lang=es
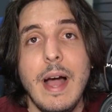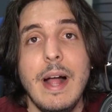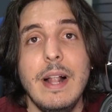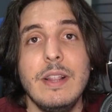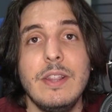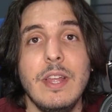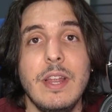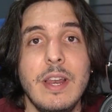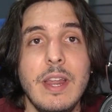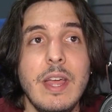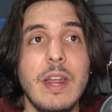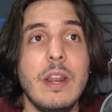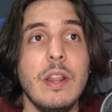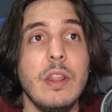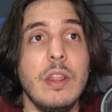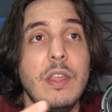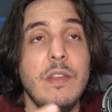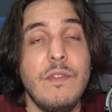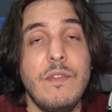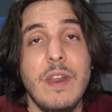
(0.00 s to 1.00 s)
al tener
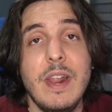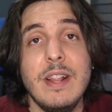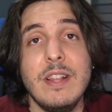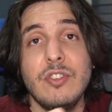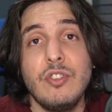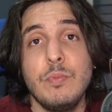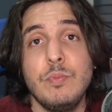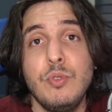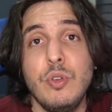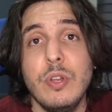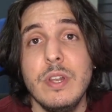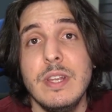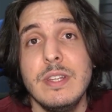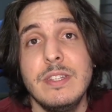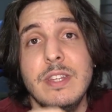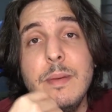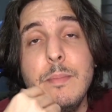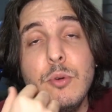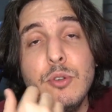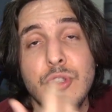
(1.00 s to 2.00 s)
diferentes opciones
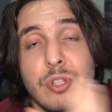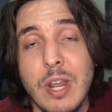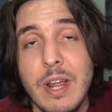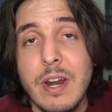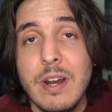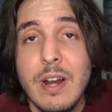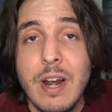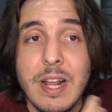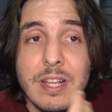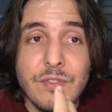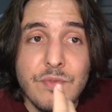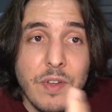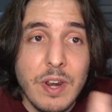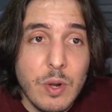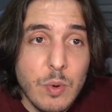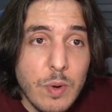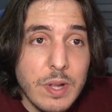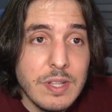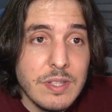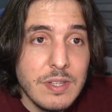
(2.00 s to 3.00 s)
de mostrar las
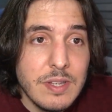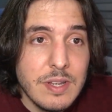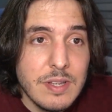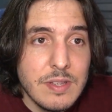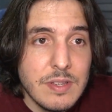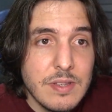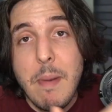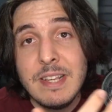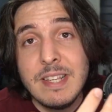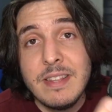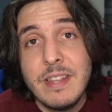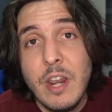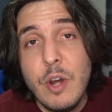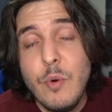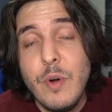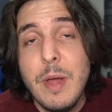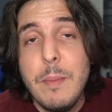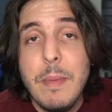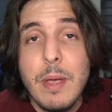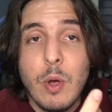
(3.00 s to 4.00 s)
frecuencias, vas a tener
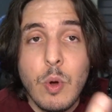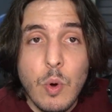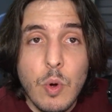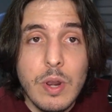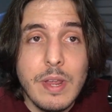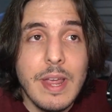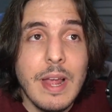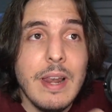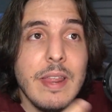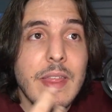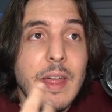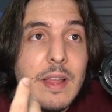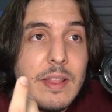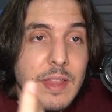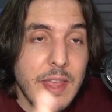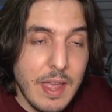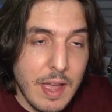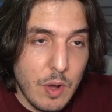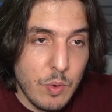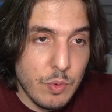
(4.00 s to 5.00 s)
una mejor calidad
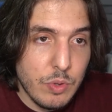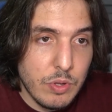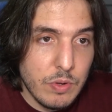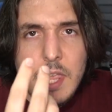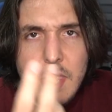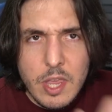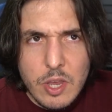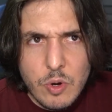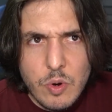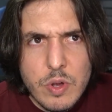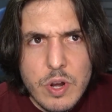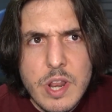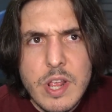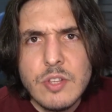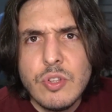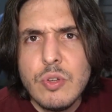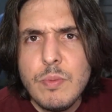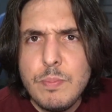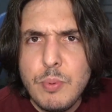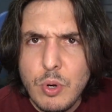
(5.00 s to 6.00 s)
de audio. Y con
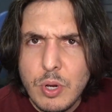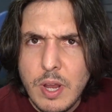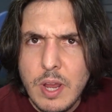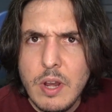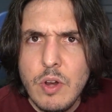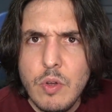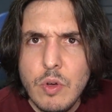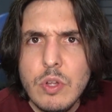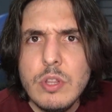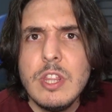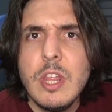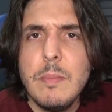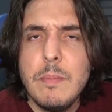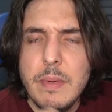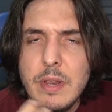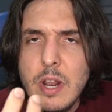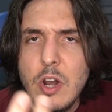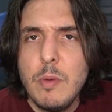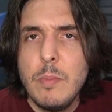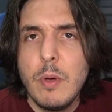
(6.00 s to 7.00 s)
eso, ¿por qué no?
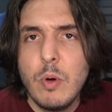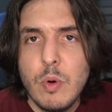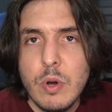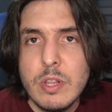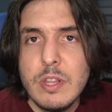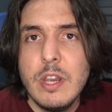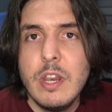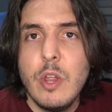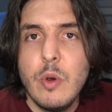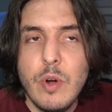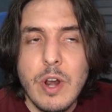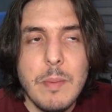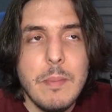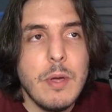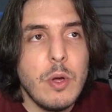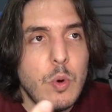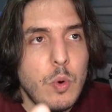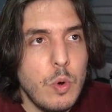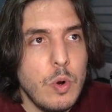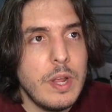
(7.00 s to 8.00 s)
También a lo mejor tener una
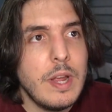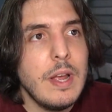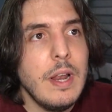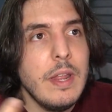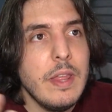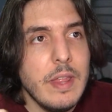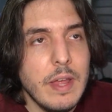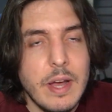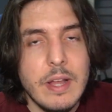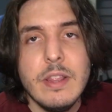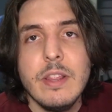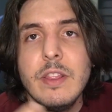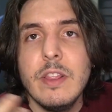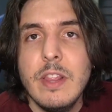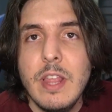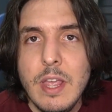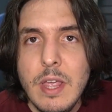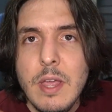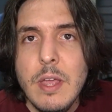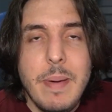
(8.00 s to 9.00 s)
mejor calidad
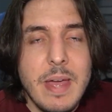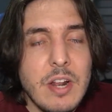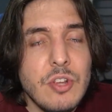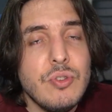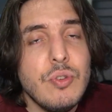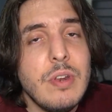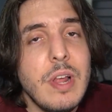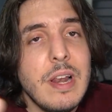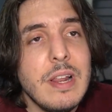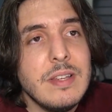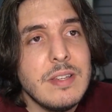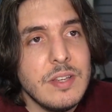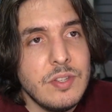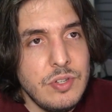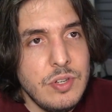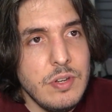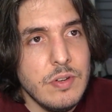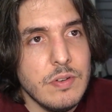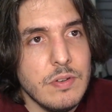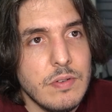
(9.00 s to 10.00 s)
de
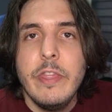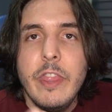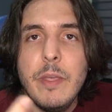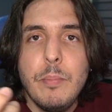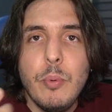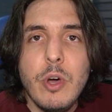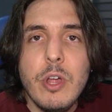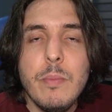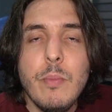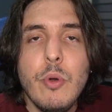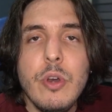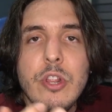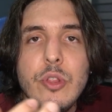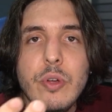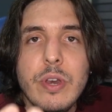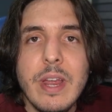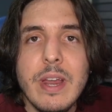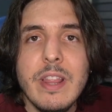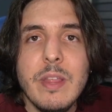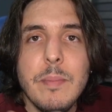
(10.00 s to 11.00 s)
personalización, de poder
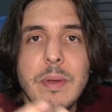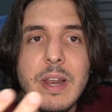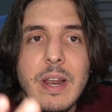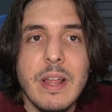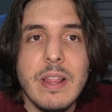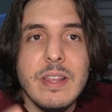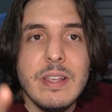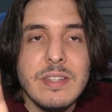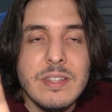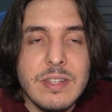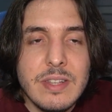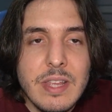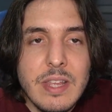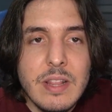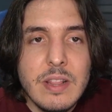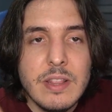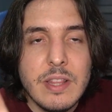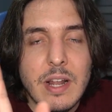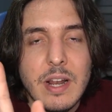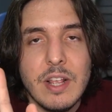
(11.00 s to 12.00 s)
monitorear de manera
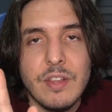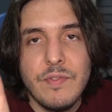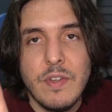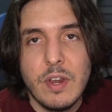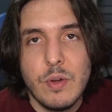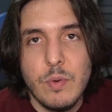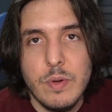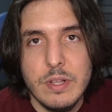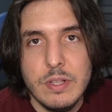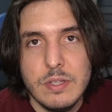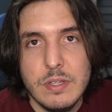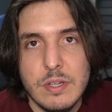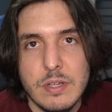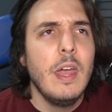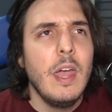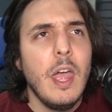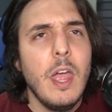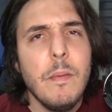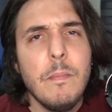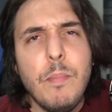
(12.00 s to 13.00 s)
distinta las frecuencias.
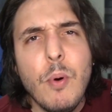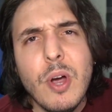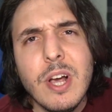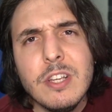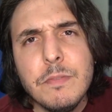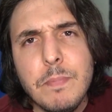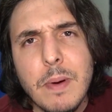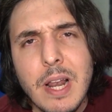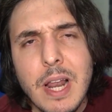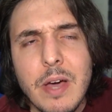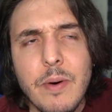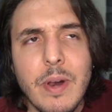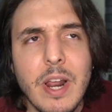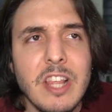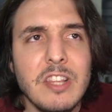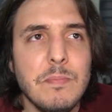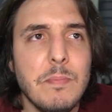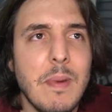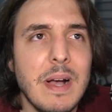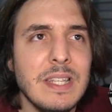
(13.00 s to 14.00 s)
En pocas
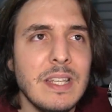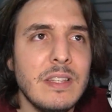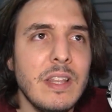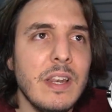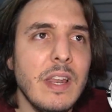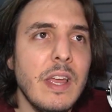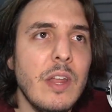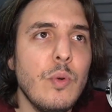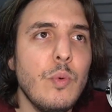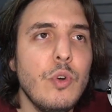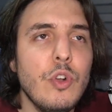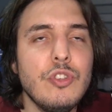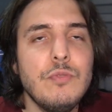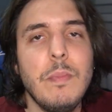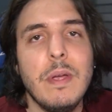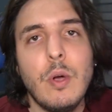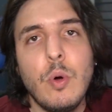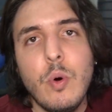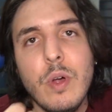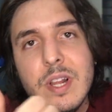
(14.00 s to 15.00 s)
palabras, vas a tener unos
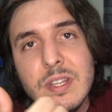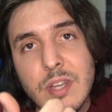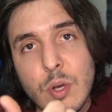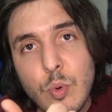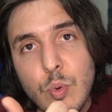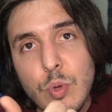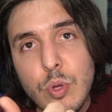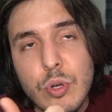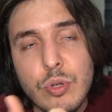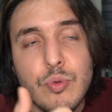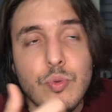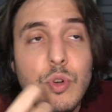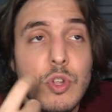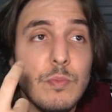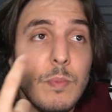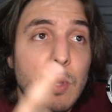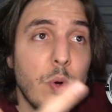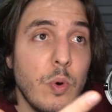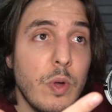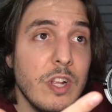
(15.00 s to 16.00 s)
mejores agudos, unos
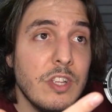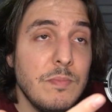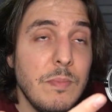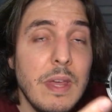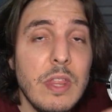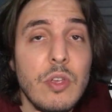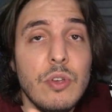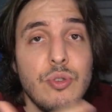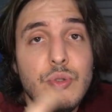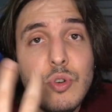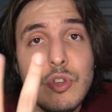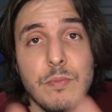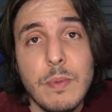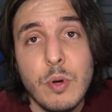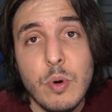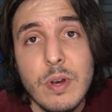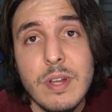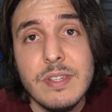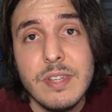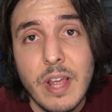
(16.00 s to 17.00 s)
mejores medios y unos
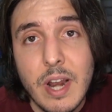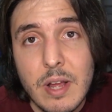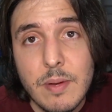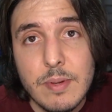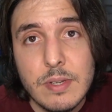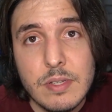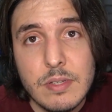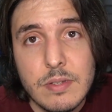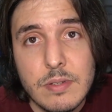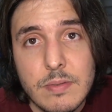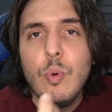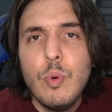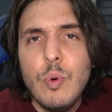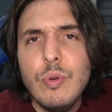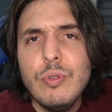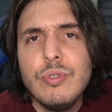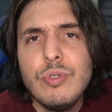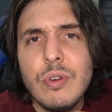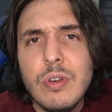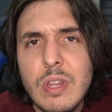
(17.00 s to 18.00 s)
mejores graves.
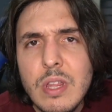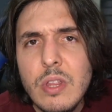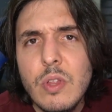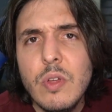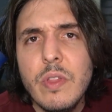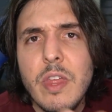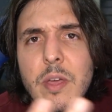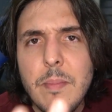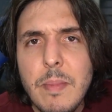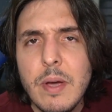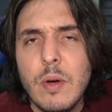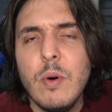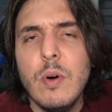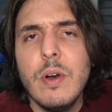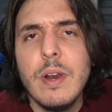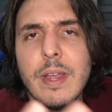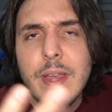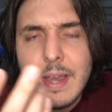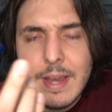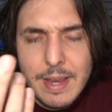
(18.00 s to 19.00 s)
Un sonido de
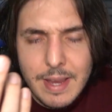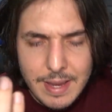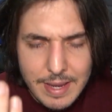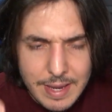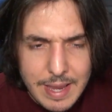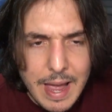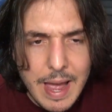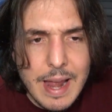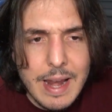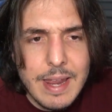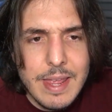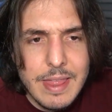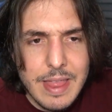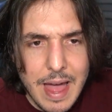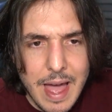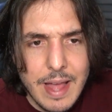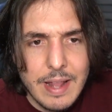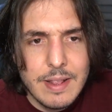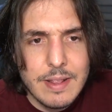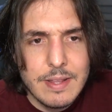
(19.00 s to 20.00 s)
mejor calidad.